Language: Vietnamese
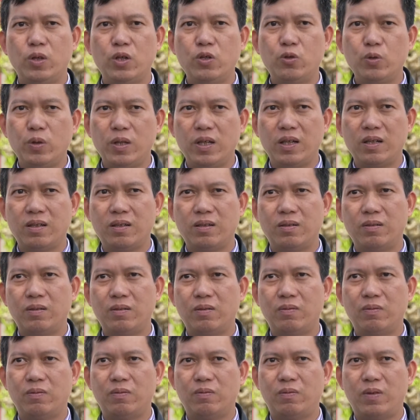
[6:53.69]
tuyên truyền
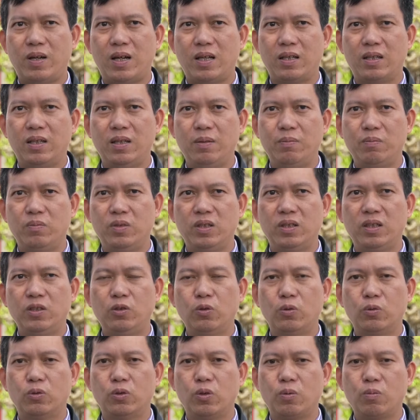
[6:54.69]
và tìm những
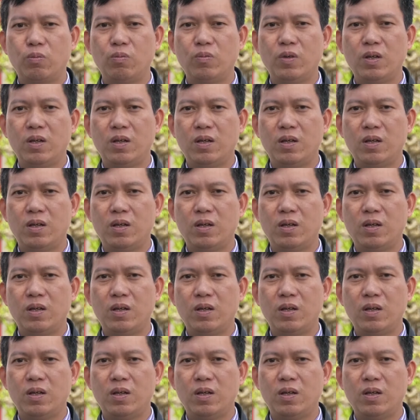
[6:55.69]
cái thủ tục